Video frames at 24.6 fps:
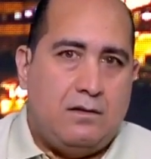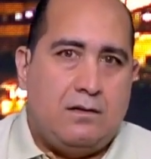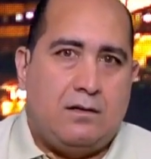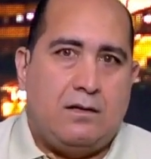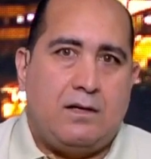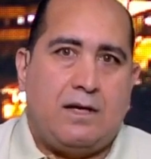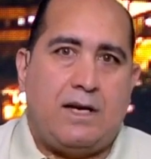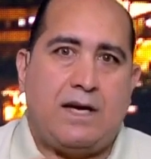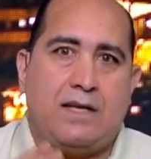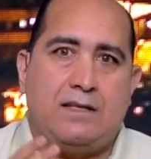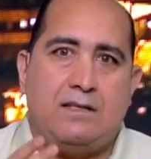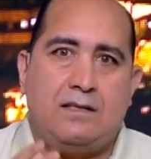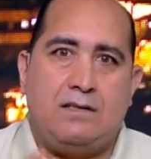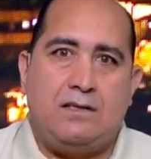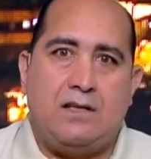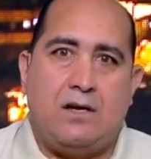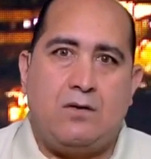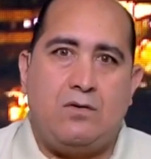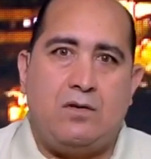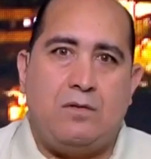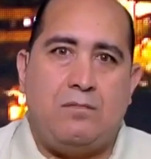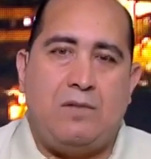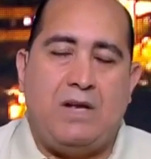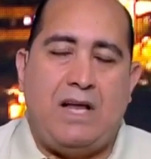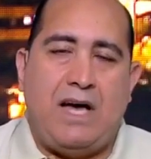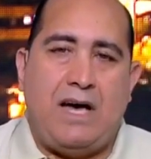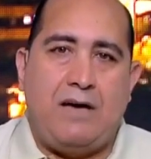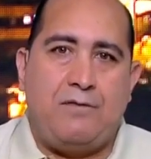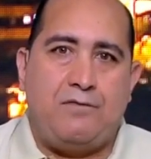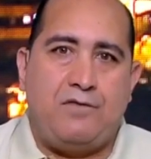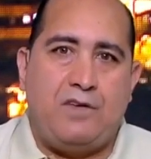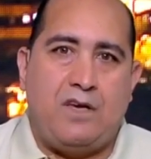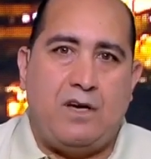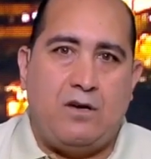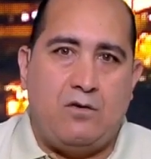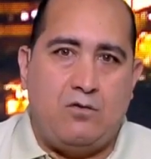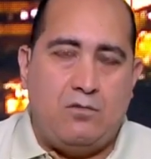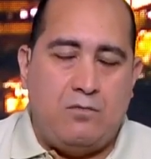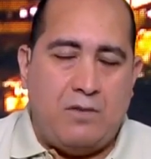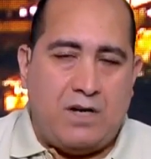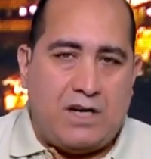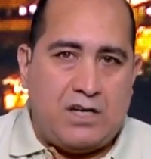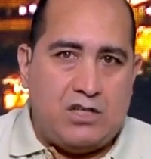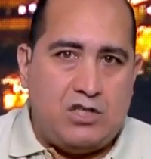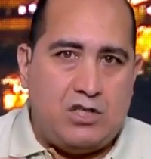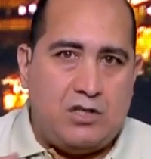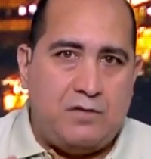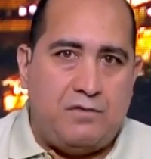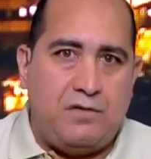خد الدوري بالعافيه وما
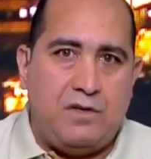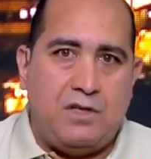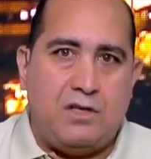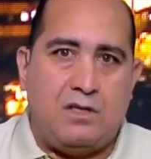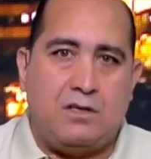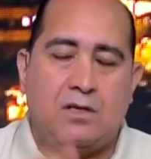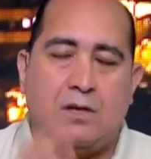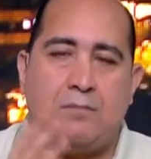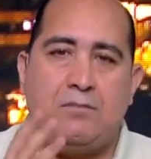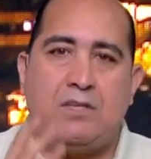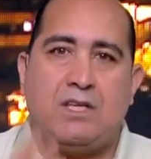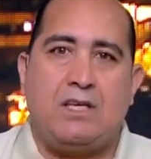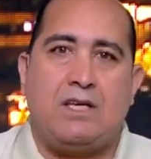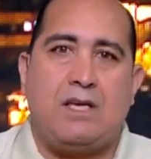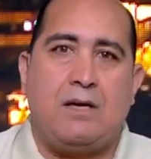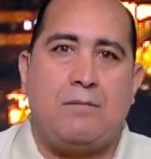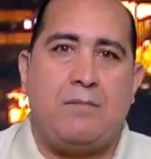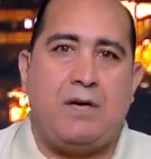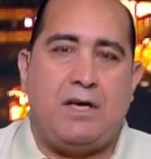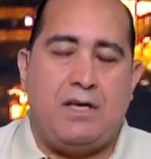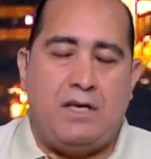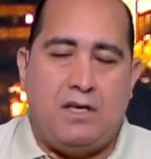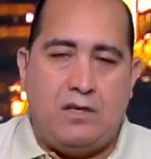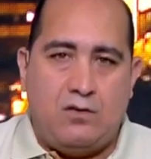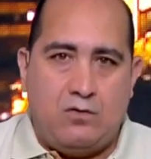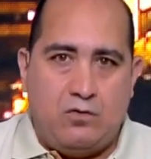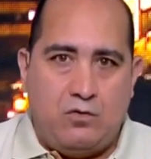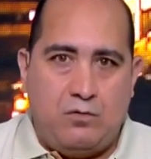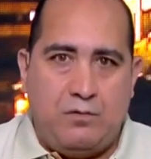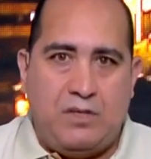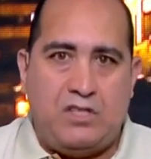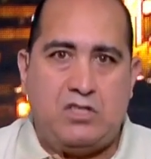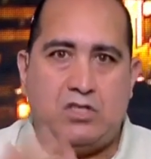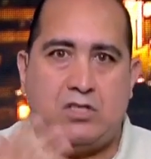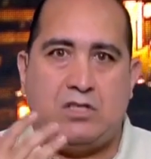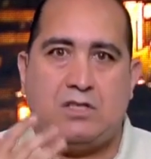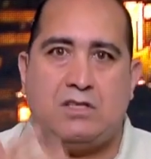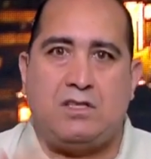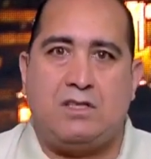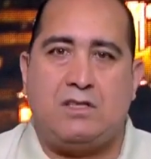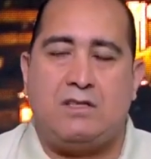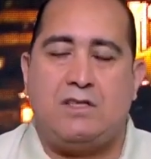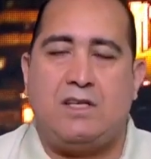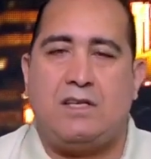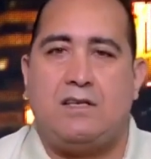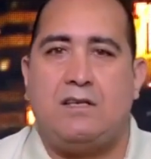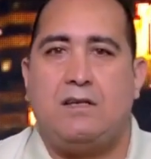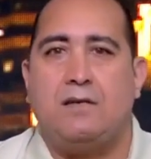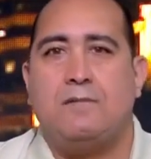كانش فيه رضا من الجماهير ومشيت
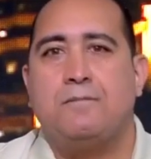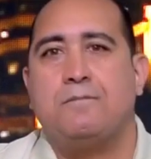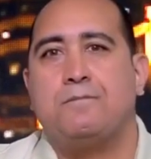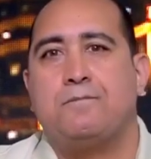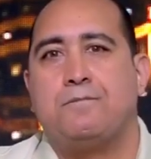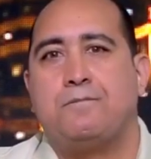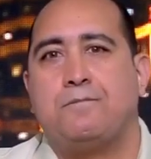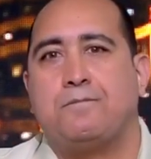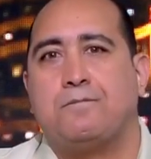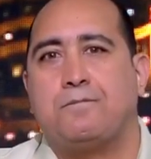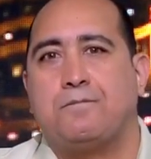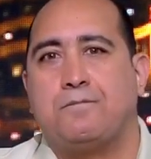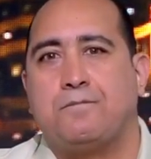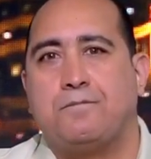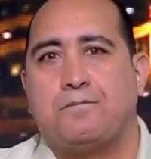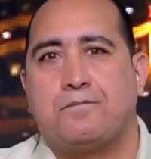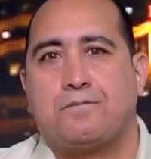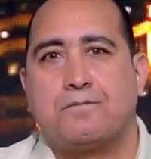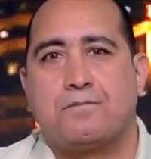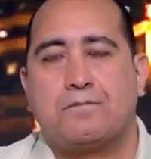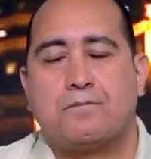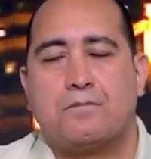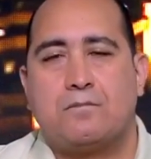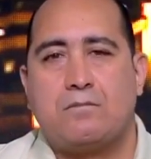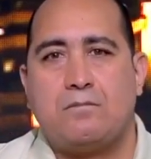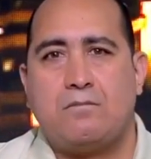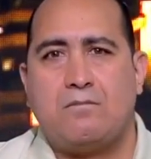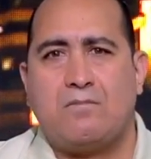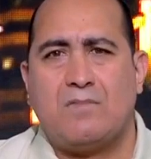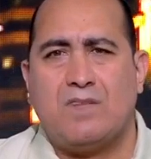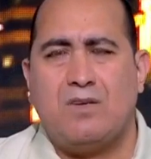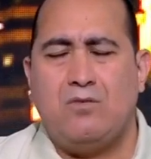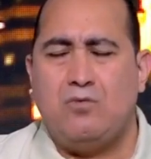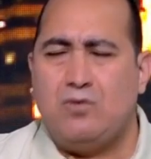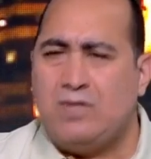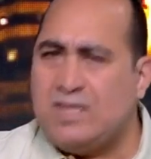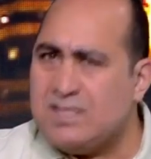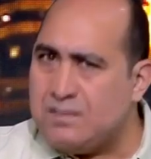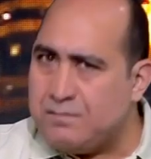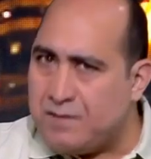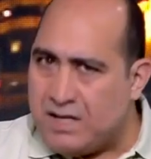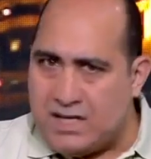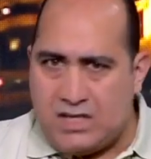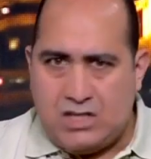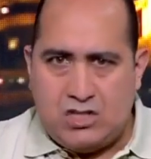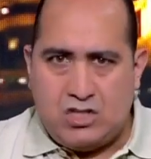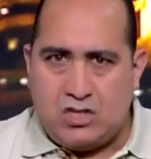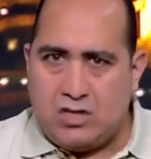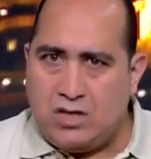الدنيا والناس ما
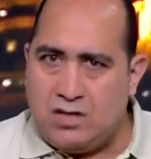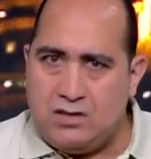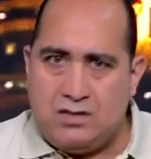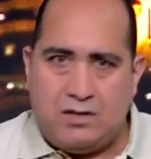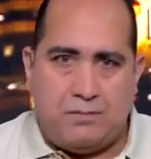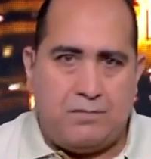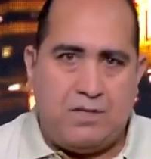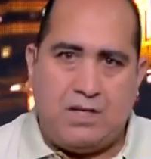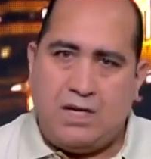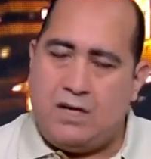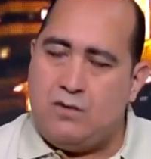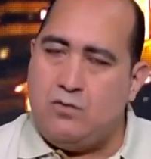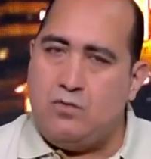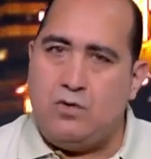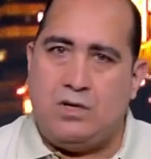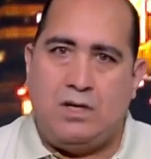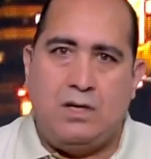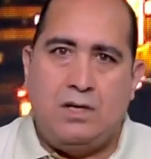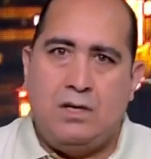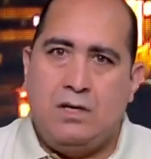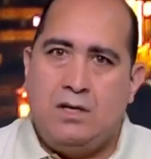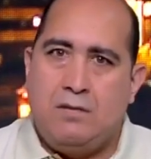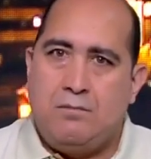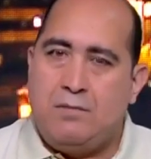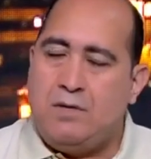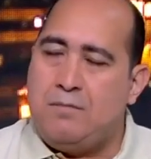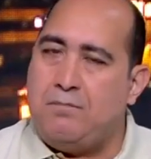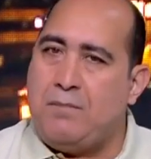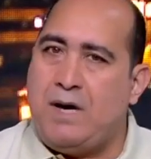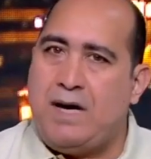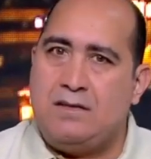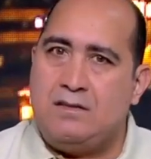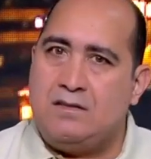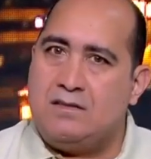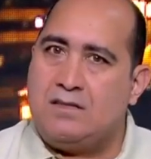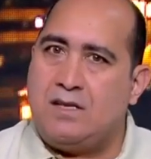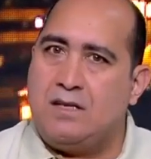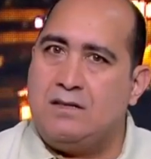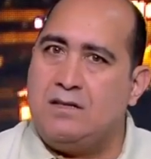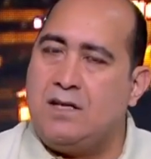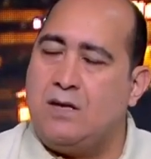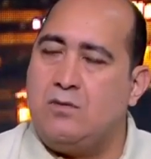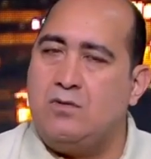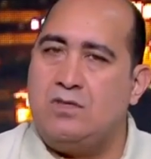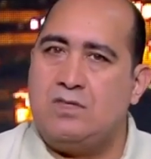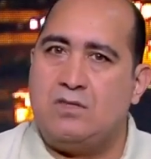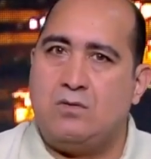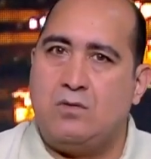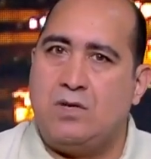كانتش راضيه من اول من بعد سان
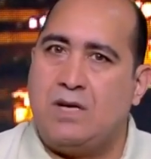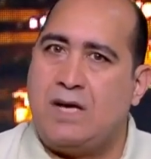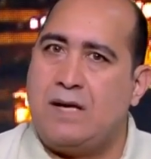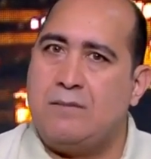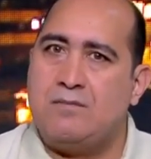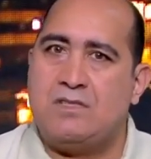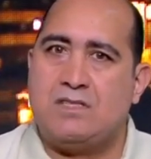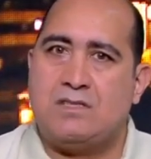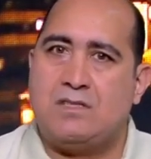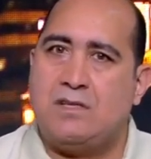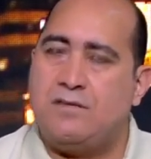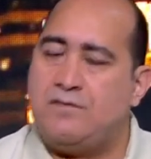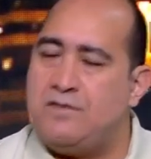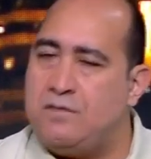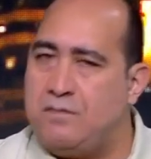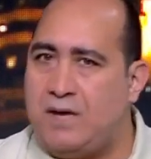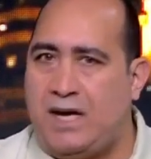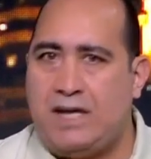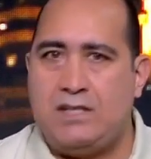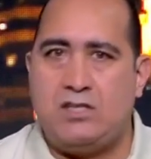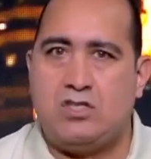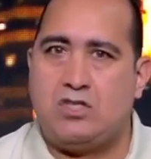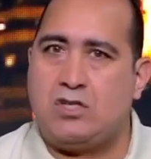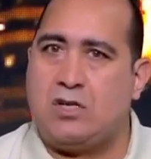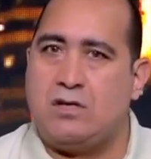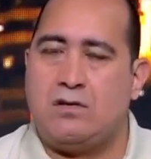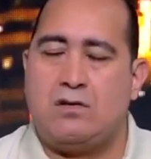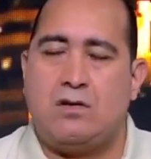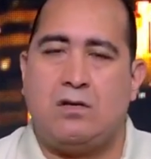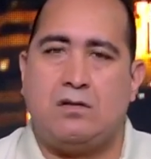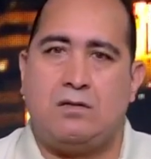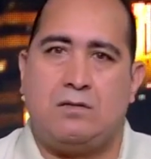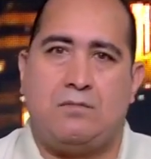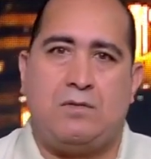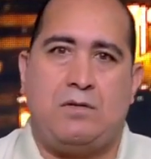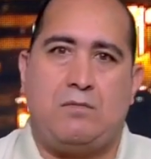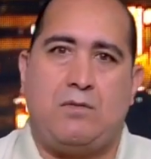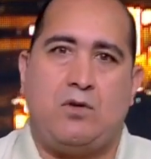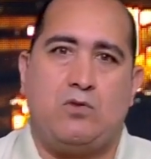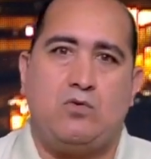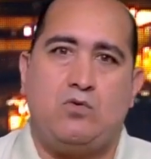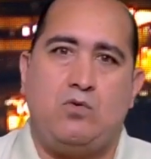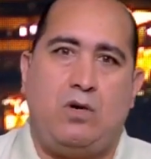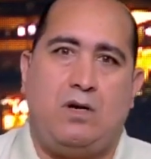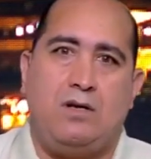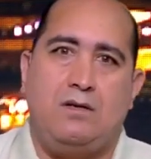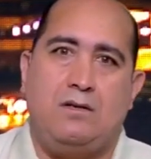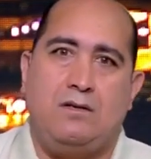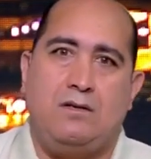داونز والخمسة صفر ما حدش كان راضي بالموضوع